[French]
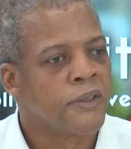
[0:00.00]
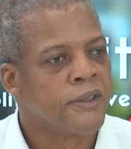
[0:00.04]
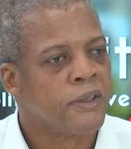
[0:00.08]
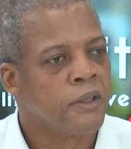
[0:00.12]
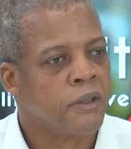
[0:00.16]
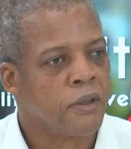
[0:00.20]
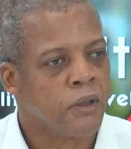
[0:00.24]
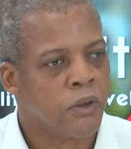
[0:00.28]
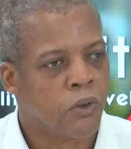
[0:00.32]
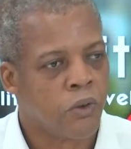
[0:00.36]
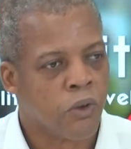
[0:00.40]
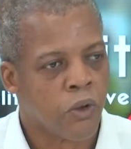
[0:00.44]

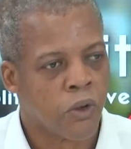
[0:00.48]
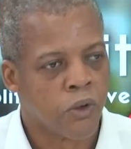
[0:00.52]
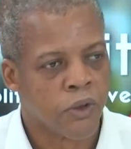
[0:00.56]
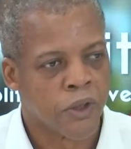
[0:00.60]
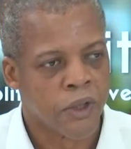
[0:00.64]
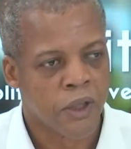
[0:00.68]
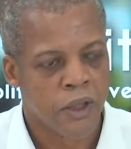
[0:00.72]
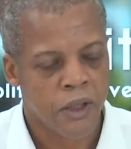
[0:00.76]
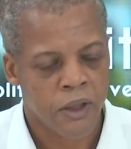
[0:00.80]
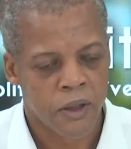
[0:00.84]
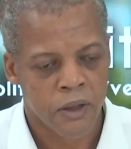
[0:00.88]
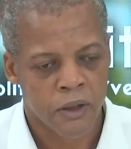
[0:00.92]
Cédric
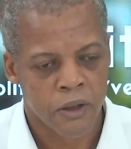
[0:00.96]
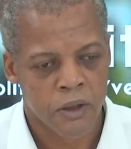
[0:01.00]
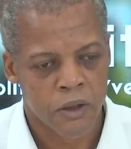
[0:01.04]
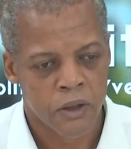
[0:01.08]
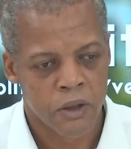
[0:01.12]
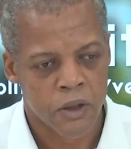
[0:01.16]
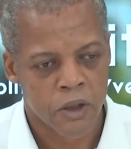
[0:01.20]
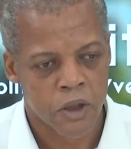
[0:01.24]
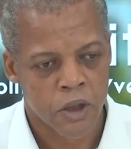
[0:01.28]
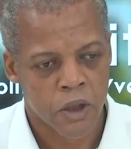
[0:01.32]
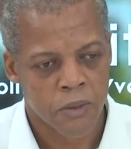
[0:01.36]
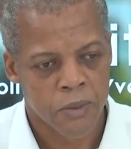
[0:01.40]
Cornet
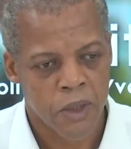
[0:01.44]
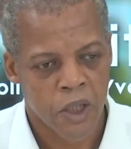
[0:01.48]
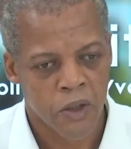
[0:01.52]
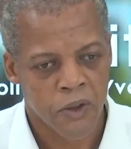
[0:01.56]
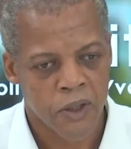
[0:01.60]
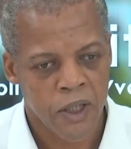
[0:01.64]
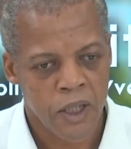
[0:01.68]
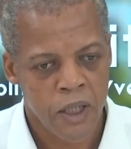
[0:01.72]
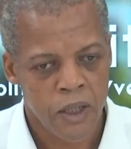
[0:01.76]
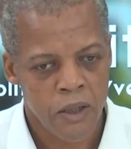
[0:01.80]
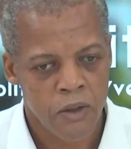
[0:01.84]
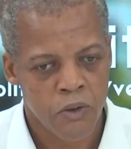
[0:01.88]
et Jean
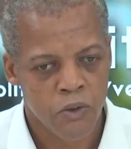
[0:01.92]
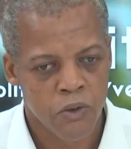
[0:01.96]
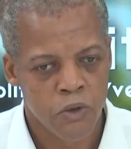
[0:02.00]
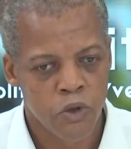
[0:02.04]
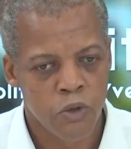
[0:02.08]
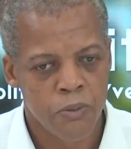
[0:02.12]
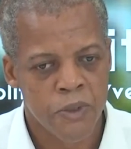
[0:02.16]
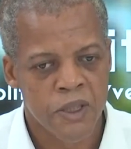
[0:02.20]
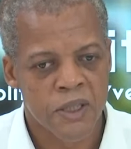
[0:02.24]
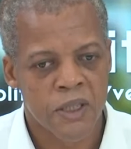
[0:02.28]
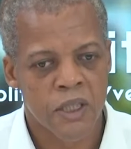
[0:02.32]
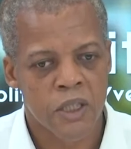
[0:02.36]
Bardet, et
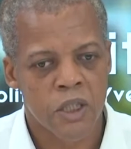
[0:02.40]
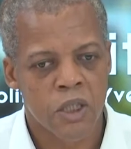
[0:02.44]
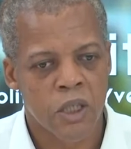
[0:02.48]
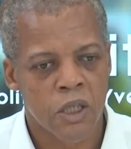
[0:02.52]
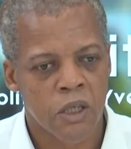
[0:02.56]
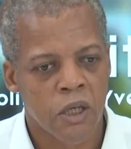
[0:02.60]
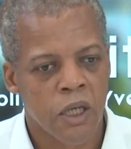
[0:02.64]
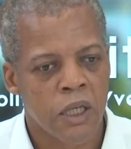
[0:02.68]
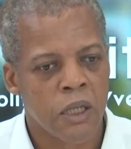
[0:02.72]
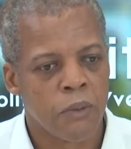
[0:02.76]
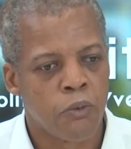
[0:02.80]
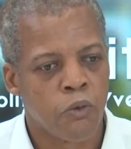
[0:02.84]
donner un message
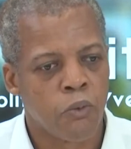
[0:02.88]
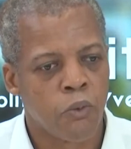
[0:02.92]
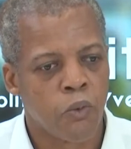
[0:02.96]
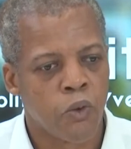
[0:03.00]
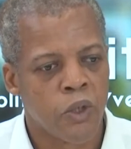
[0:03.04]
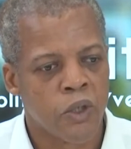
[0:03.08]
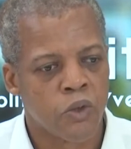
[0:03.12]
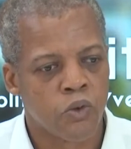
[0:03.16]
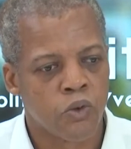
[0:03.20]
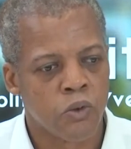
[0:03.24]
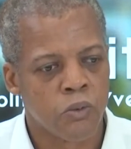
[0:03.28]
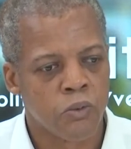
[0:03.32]
clair à la
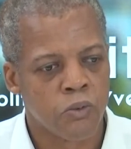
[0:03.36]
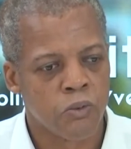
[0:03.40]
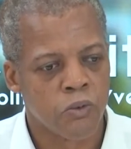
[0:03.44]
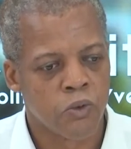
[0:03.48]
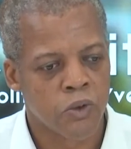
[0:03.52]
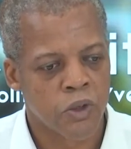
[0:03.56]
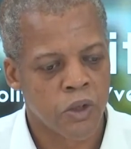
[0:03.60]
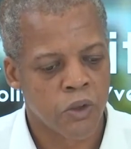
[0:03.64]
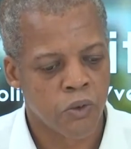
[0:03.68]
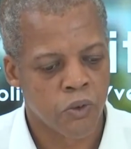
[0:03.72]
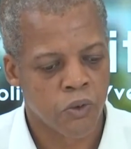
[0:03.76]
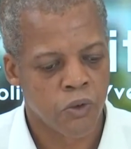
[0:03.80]
population pour
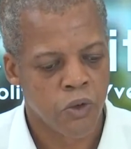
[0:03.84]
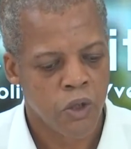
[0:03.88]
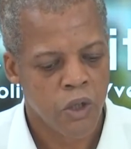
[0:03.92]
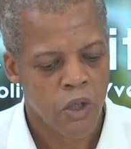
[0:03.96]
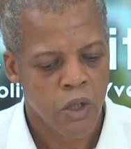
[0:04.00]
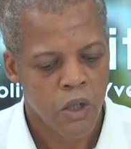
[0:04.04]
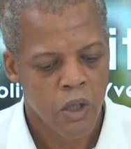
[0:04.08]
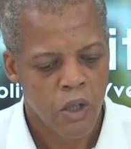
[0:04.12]
montrer que